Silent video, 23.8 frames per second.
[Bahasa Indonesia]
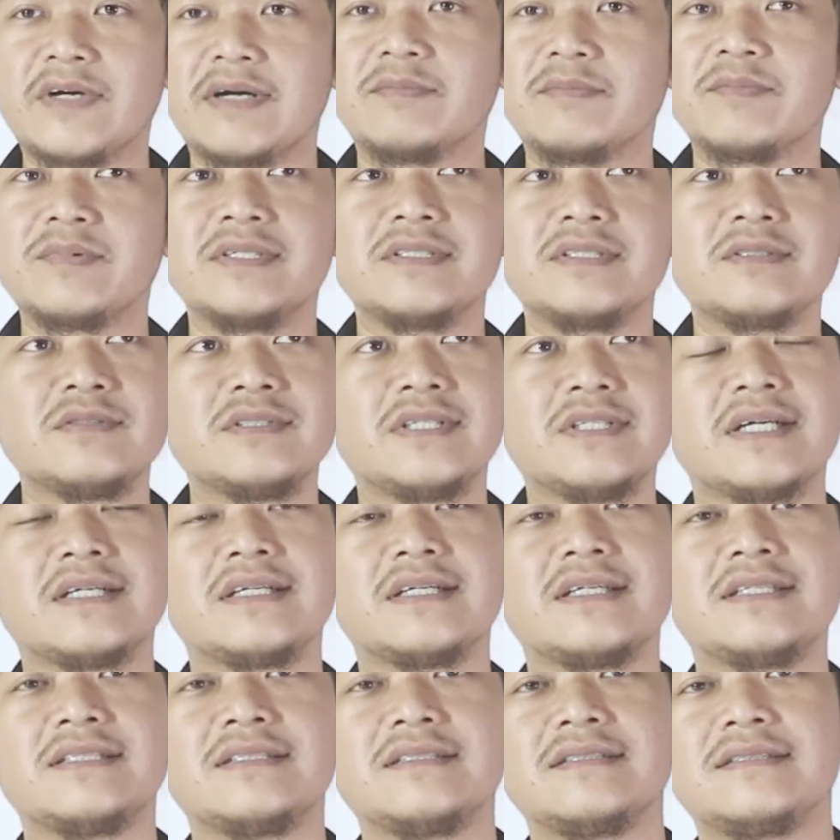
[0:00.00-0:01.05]
vape itu
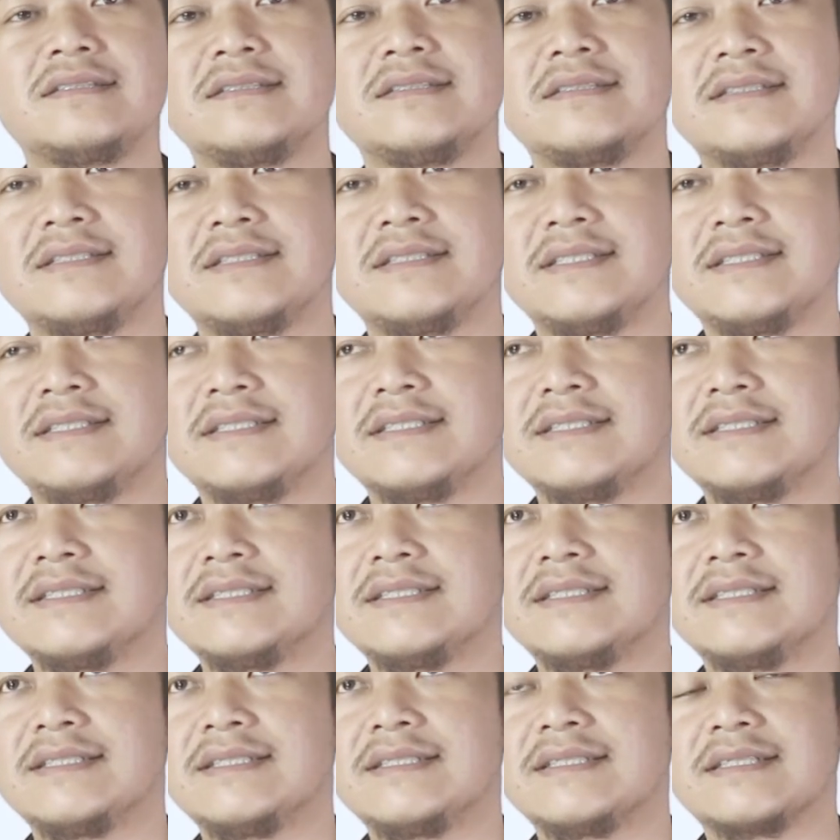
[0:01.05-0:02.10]
jangan
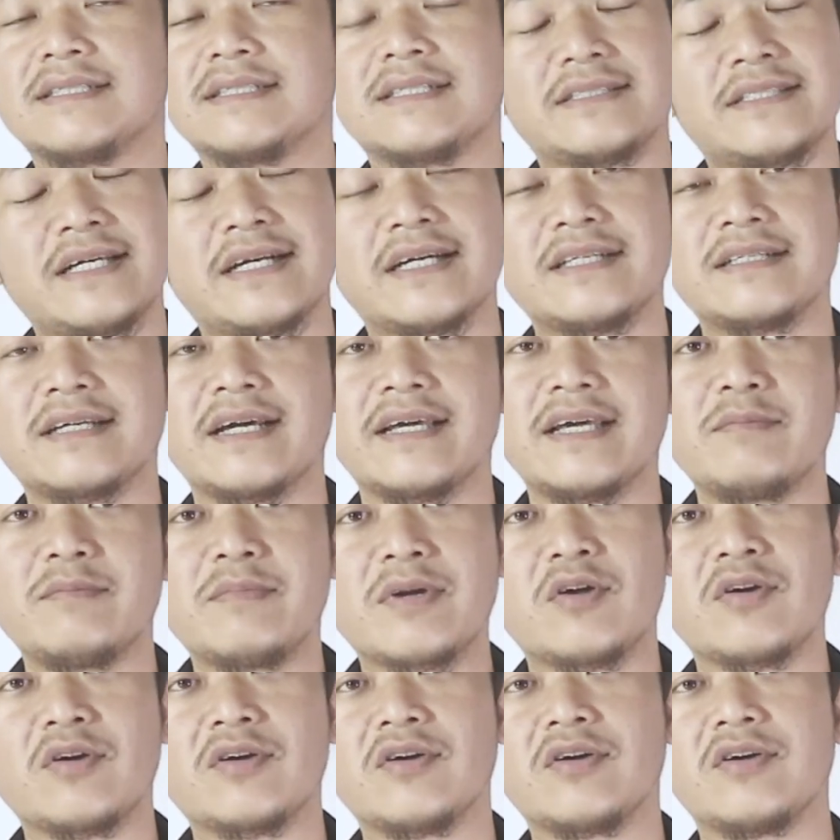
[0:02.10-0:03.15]
jangan kayak
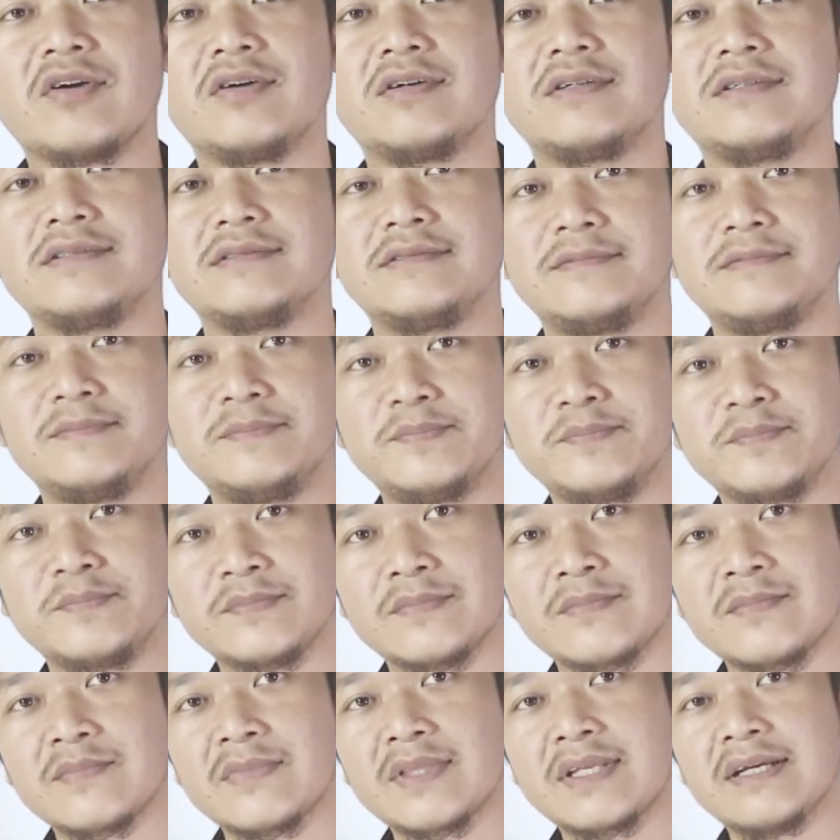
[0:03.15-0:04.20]
merokok
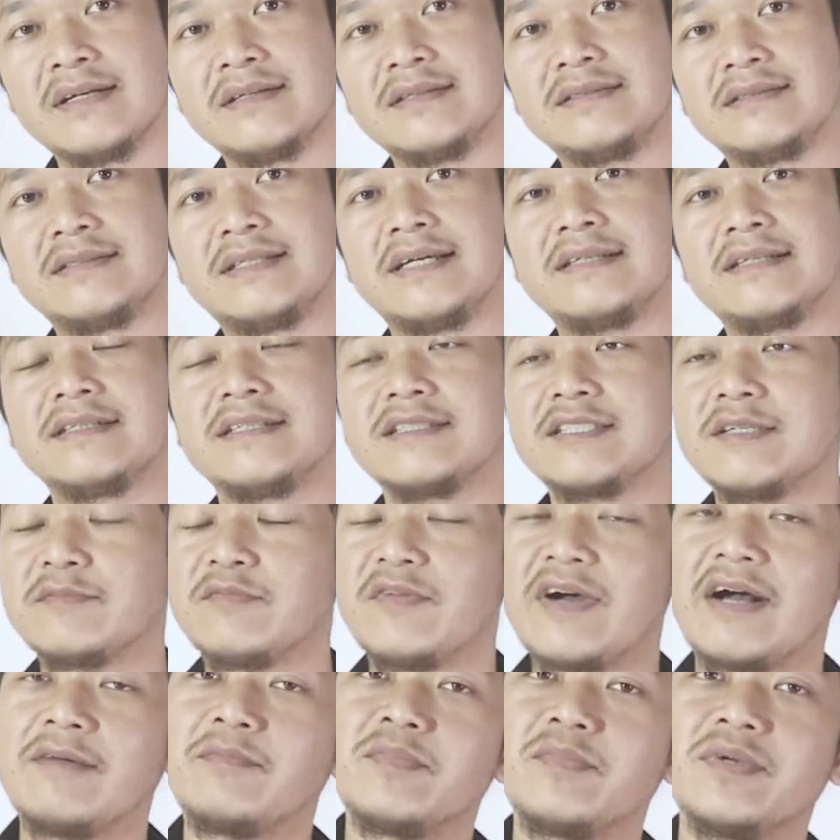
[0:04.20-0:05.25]
dan
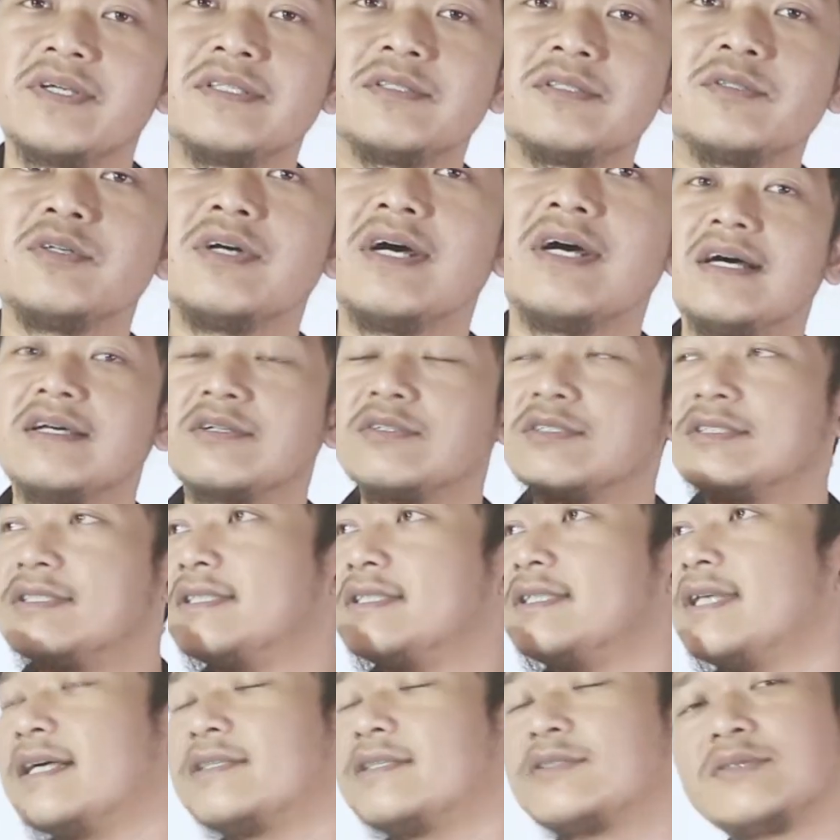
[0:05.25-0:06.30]
ngisep vape itu harus
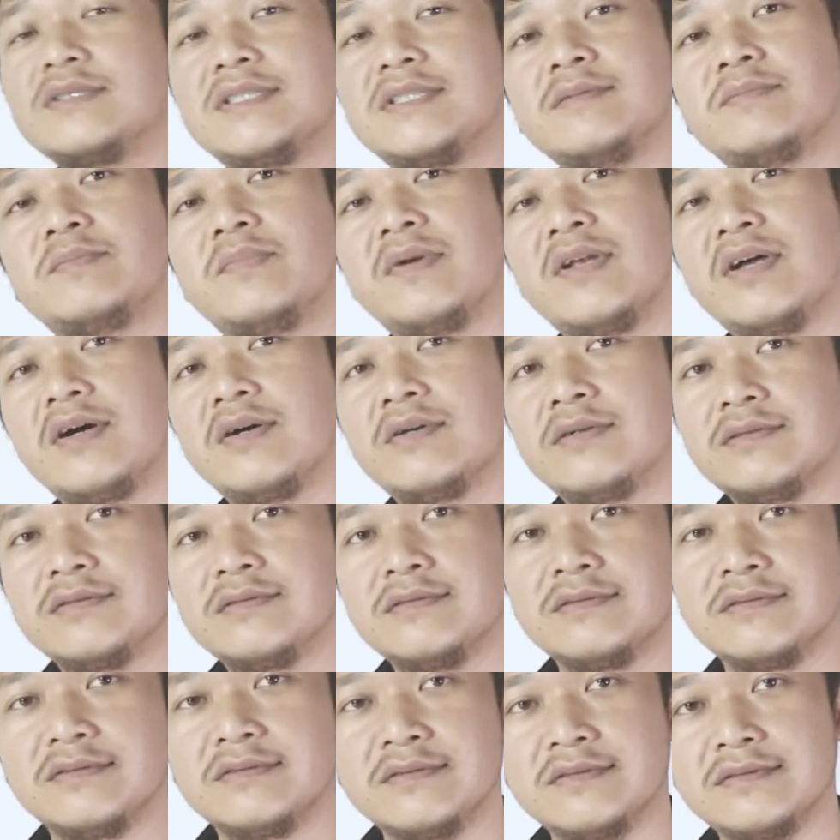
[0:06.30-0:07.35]
di, langsung di blow
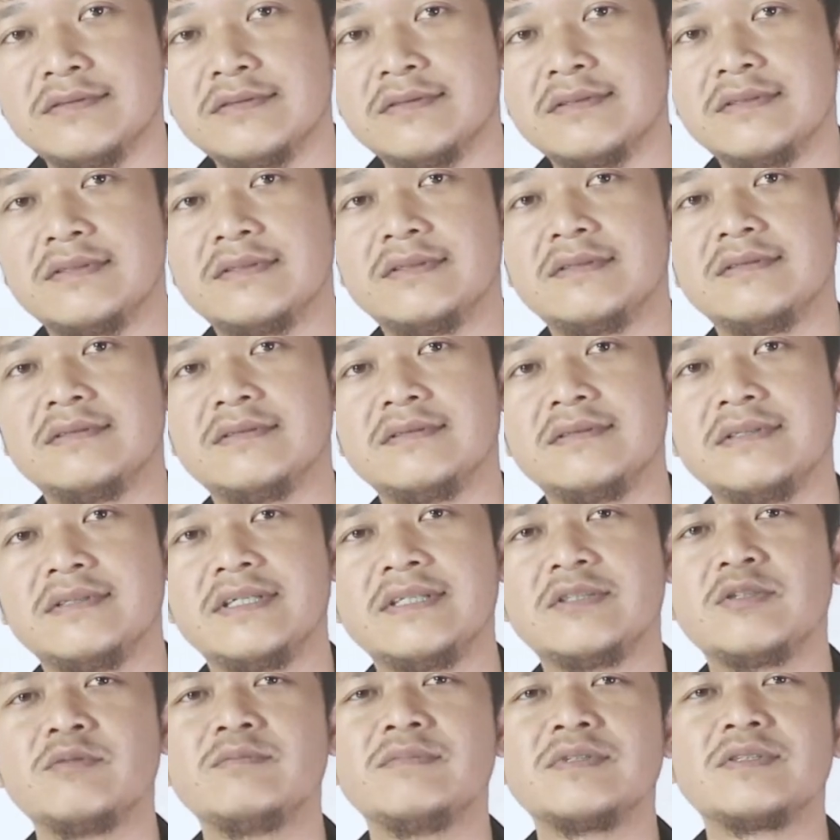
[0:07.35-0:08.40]

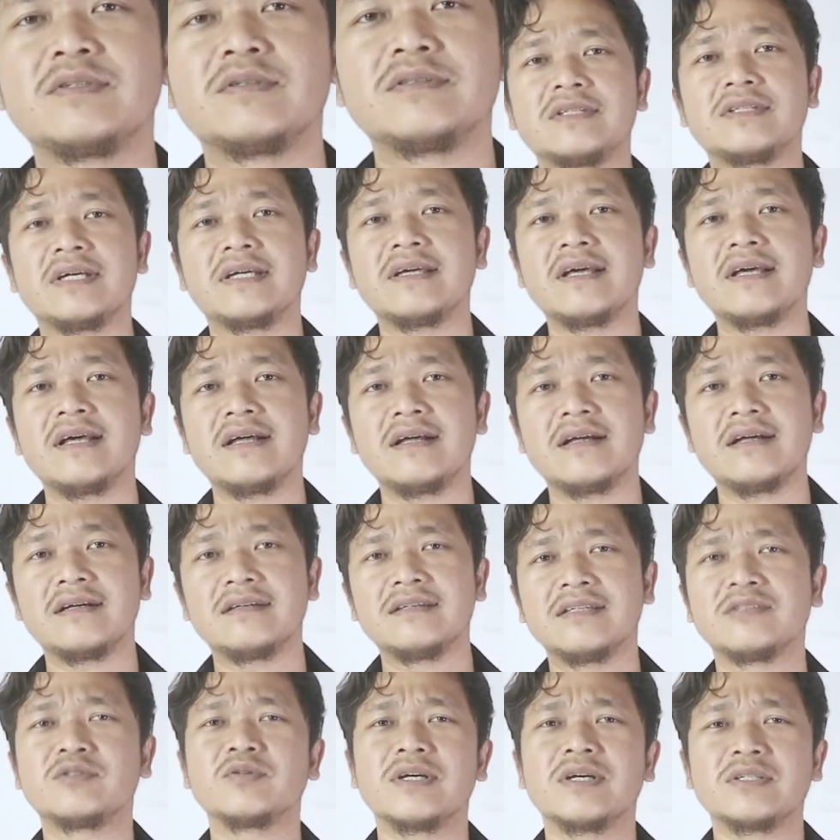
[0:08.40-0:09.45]
itu menurut saya
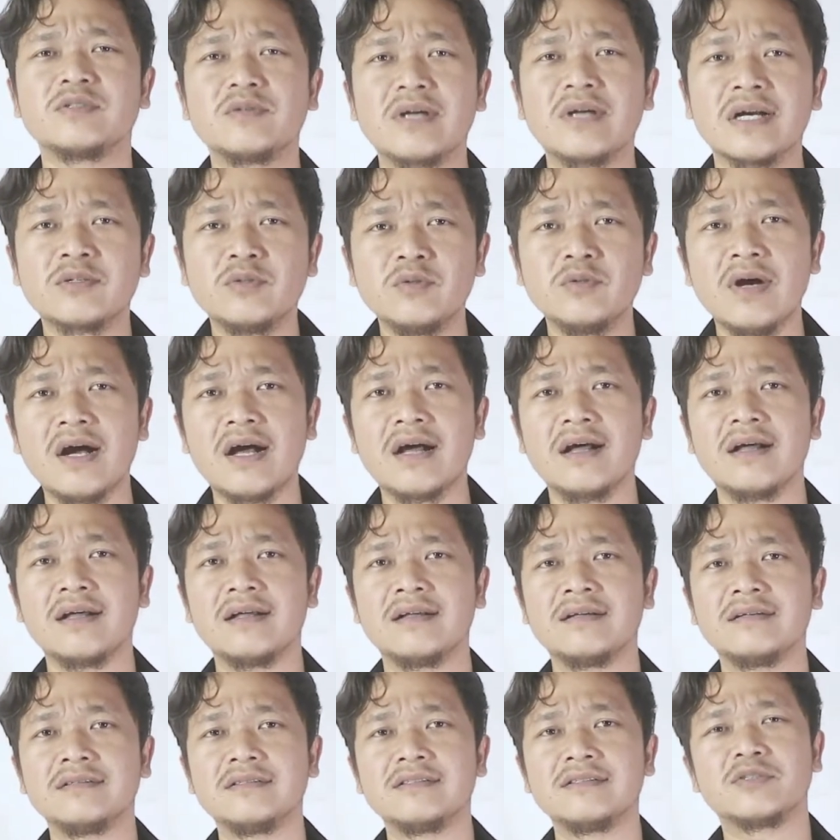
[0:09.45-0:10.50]
ya suka-suka gua
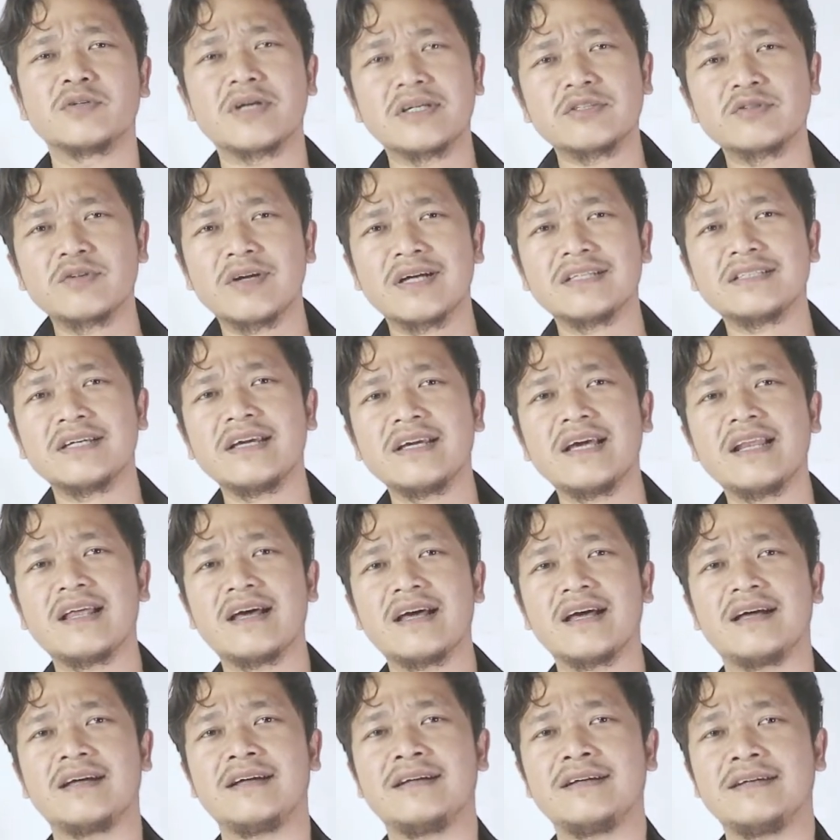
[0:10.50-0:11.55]
suka-suka saya lah